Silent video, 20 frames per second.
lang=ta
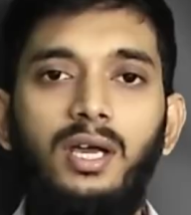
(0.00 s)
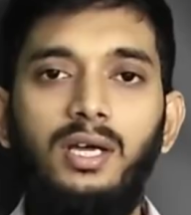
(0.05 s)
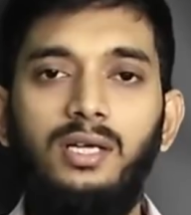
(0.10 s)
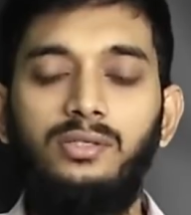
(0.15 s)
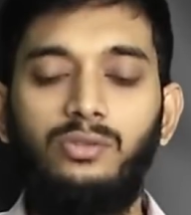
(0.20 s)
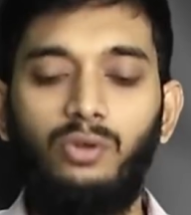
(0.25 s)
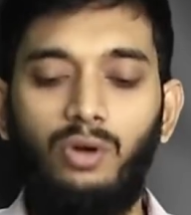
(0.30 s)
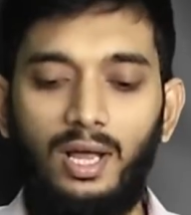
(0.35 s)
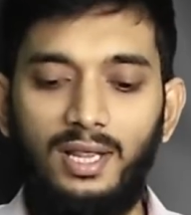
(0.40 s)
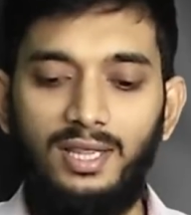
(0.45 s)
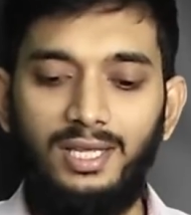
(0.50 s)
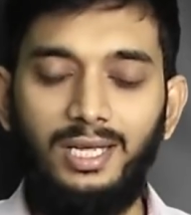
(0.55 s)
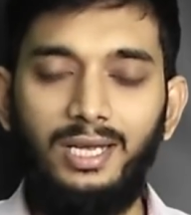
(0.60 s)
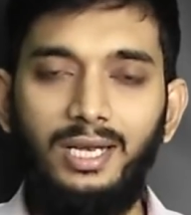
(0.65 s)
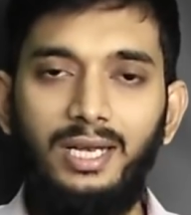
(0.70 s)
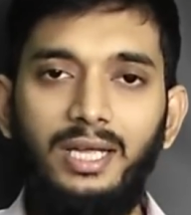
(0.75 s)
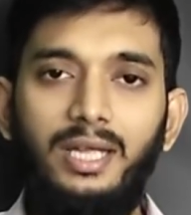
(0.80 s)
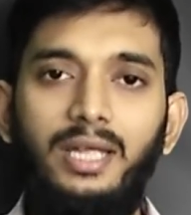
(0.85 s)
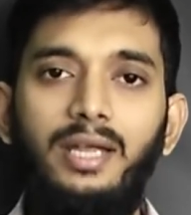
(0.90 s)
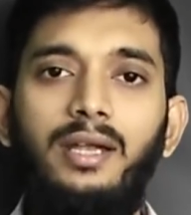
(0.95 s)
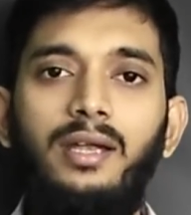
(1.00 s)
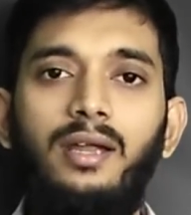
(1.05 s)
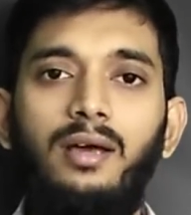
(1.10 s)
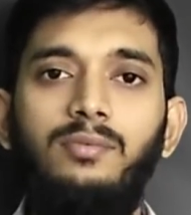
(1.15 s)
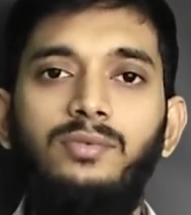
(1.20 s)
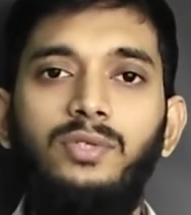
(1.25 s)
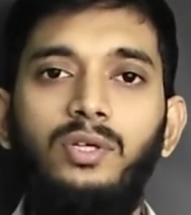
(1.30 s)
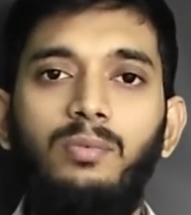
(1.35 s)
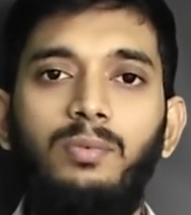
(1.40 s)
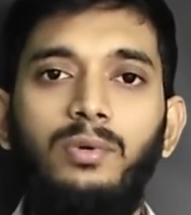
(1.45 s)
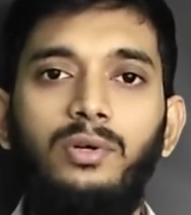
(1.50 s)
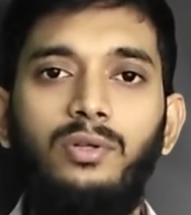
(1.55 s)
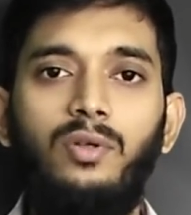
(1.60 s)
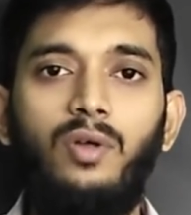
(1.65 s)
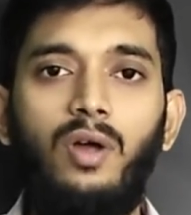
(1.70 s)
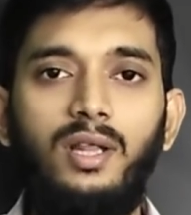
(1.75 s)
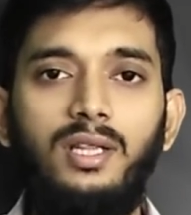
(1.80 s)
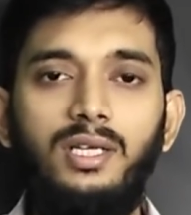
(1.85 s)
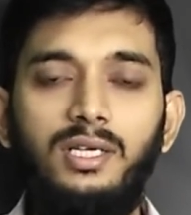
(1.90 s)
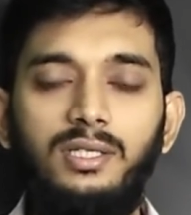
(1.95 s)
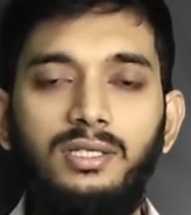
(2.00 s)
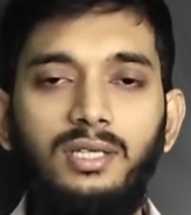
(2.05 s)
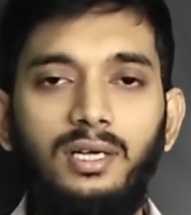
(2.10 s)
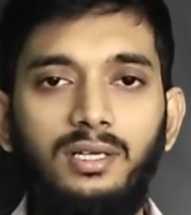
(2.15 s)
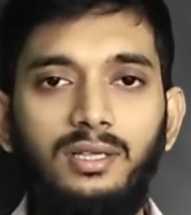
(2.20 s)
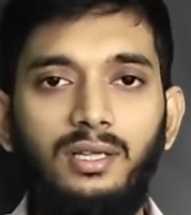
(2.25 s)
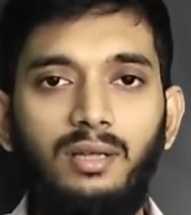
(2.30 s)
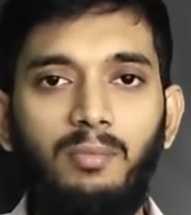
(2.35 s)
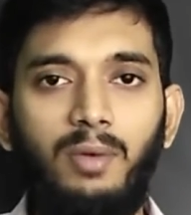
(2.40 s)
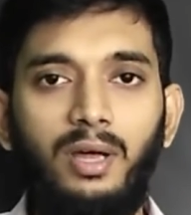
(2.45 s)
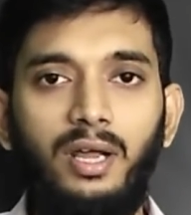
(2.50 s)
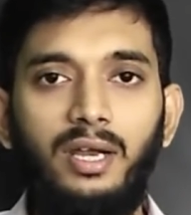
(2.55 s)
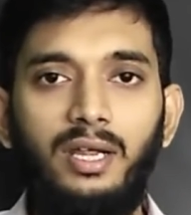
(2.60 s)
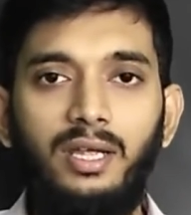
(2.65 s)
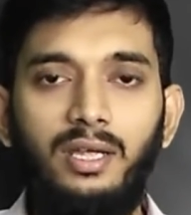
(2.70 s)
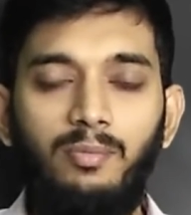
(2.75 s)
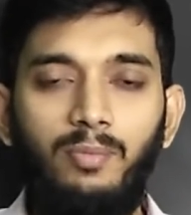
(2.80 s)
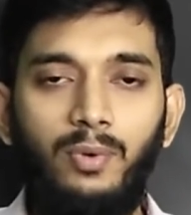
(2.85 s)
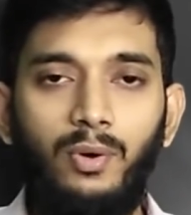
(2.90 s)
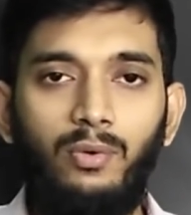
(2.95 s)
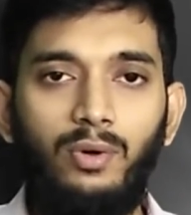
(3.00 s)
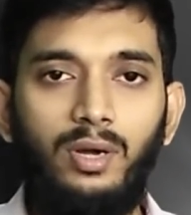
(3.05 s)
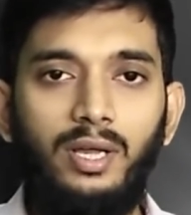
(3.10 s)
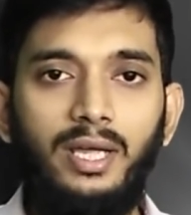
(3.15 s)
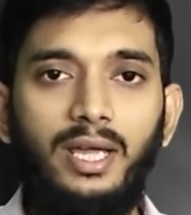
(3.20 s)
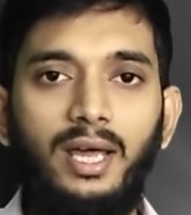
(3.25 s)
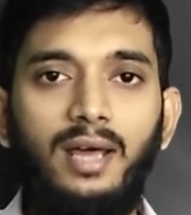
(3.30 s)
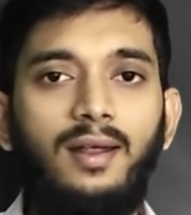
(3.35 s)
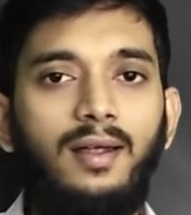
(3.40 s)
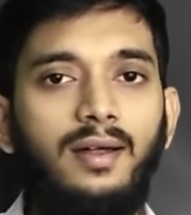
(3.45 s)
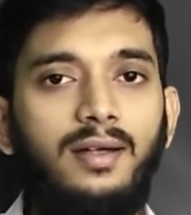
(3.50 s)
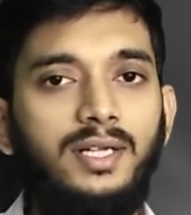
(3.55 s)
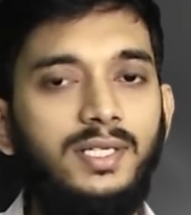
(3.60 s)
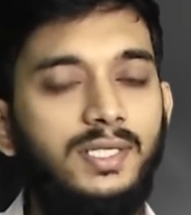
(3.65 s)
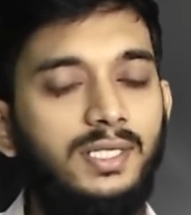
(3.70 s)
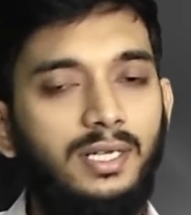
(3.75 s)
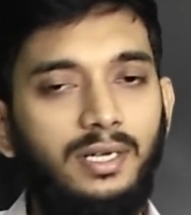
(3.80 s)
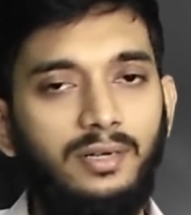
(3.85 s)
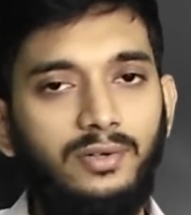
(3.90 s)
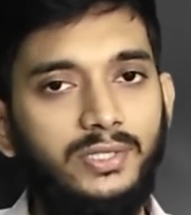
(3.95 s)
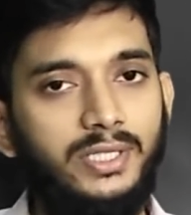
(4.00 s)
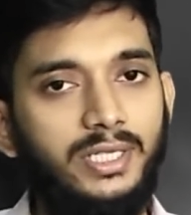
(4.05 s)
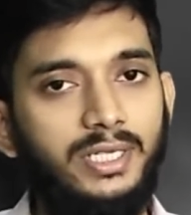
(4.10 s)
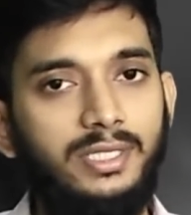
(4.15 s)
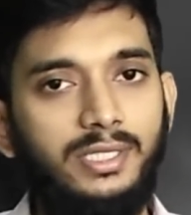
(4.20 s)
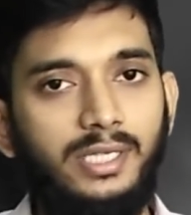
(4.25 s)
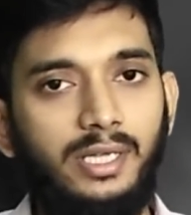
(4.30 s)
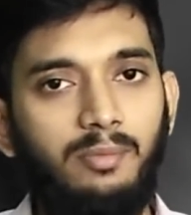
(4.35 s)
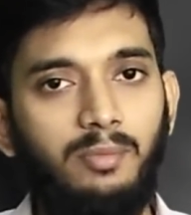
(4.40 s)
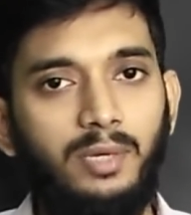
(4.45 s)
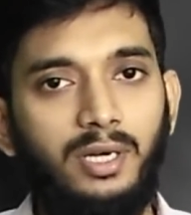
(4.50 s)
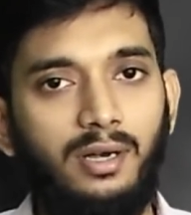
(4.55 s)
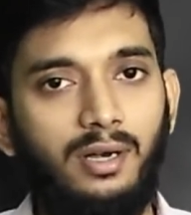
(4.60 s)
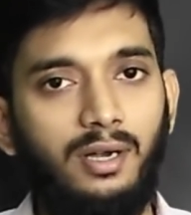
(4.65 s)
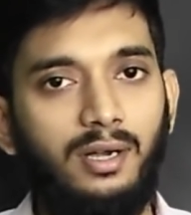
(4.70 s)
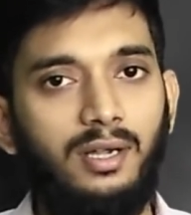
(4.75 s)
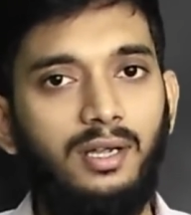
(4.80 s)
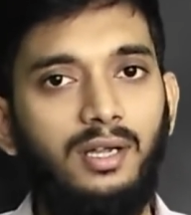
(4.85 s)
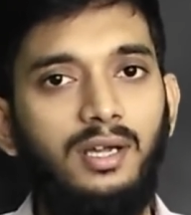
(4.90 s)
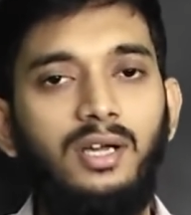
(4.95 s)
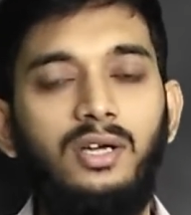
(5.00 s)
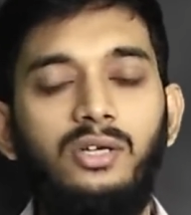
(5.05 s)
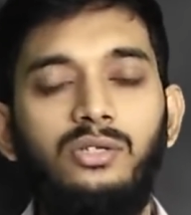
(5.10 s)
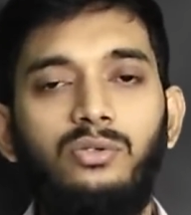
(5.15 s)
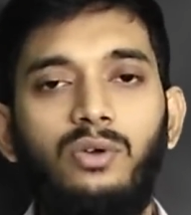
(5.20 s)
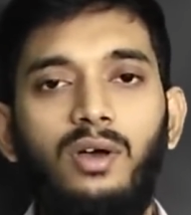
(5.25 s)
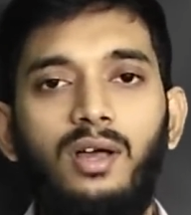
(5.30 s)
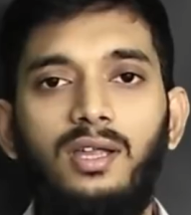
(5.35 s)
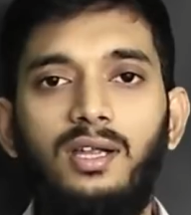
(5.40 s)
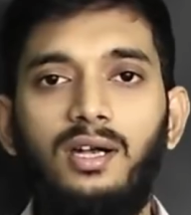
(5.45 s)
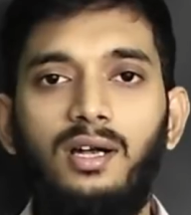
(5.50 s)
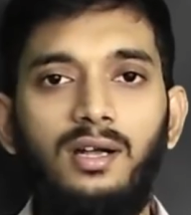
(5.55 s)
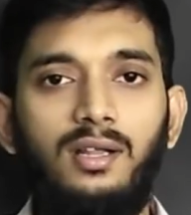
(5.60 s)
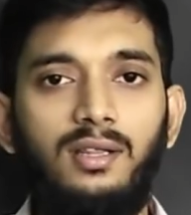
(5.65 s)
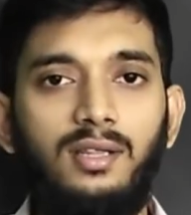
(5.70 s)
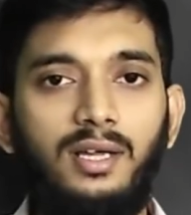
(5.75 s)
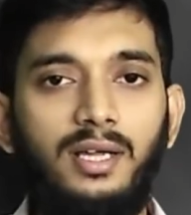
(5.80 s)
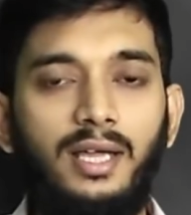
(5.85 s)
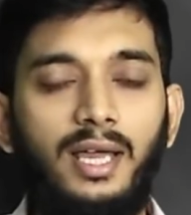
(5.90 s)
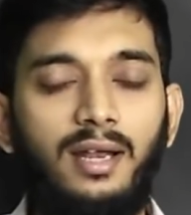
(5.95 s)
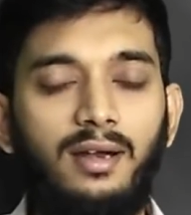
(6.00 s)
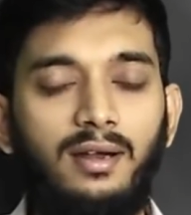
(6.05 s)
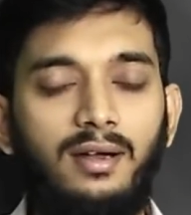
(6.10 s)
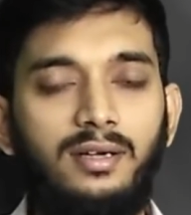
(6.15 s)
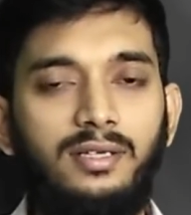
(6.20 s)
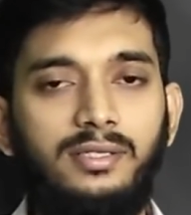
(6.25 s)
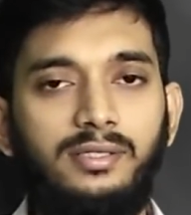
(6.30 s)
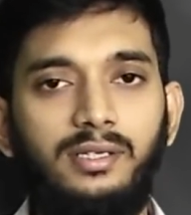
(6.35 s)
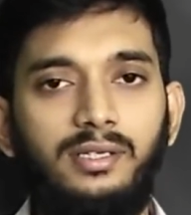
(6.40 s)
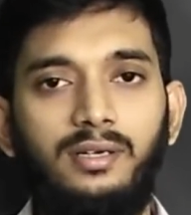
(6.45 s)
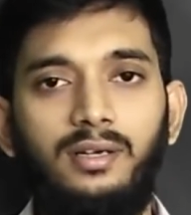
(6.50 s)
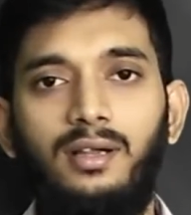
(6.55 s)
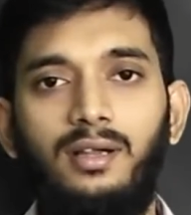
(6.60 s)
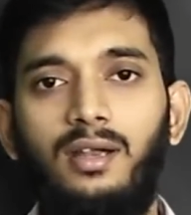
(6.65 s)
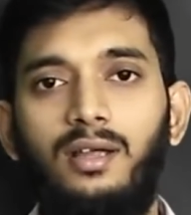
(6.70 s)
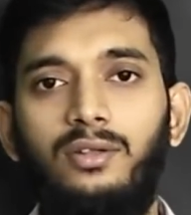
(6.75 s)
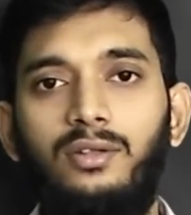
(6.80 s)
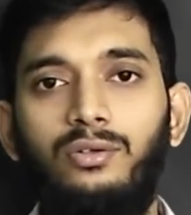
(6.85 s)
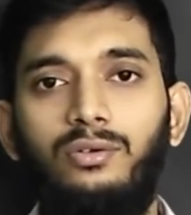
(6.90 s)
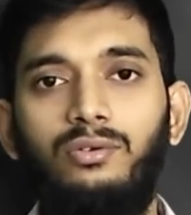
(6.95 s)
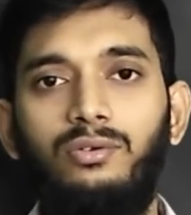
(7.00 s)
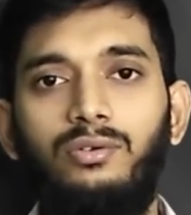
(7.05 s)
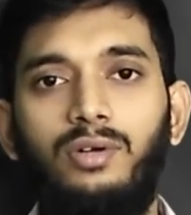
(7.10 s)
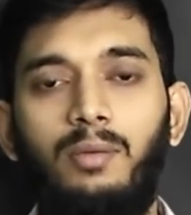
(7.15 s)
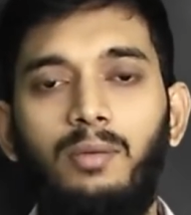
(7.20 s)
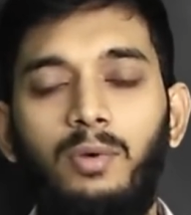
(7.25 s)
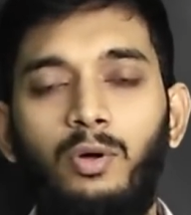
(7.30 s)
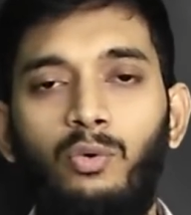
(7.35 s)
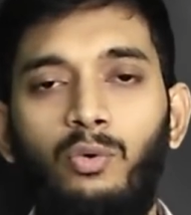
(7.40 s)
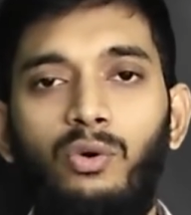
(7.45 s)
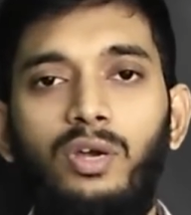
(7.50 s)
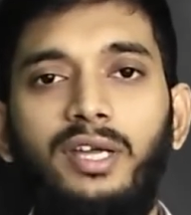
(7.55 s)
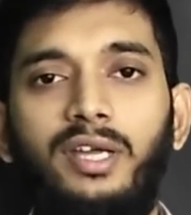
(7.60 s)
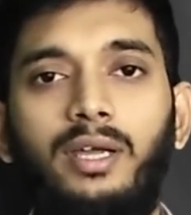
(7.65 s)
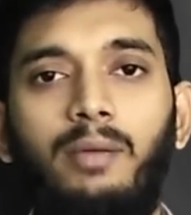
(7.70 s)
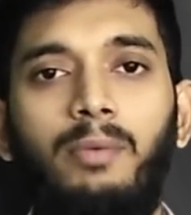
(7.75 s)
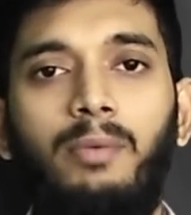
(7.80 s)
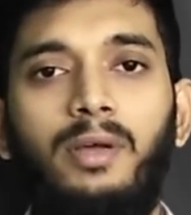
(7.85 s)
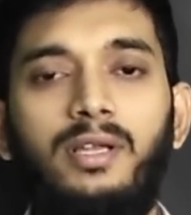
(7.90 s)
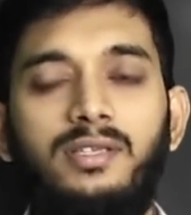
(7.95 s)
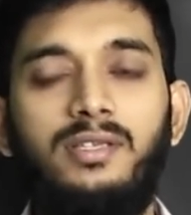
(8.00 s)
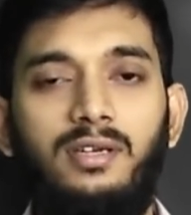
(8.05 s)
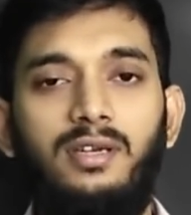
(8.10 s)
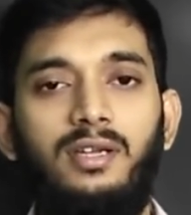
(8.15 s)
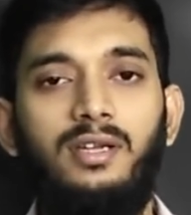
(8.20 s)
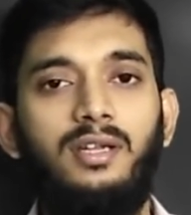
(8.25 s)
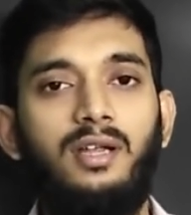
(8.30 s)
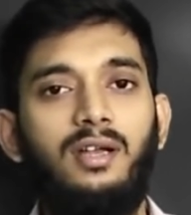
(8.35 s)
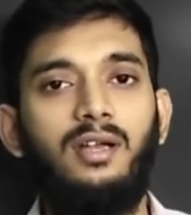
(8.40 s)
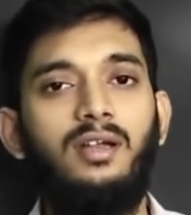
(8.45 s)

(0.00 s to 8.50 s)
ஸோ அது என்ன ஹீட்டை அப்சர்வ் பண்ணுதோ அதுக்கு தகுந்த மாதிரி இப்போ உள்ள ஏர் கண்டிஷனரை வந்து டிசைன் பண்ணுறாங்க ஸோ அதனால தான் ஏர் கண்டிஷனர் இருக்க எல்லாத்துக்கும் நம்ம கூலிங் கெப்பாசிட்டி டன்